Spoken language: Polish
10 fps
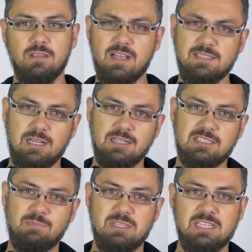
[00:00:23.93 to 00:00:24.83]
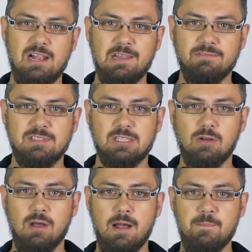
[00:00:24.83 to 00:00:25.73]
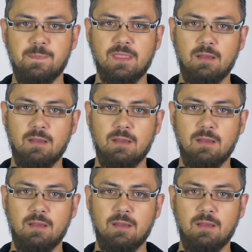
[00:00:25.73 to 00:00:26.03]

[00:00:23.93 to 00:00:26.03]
nie jest jakaś specjalnie wesoła,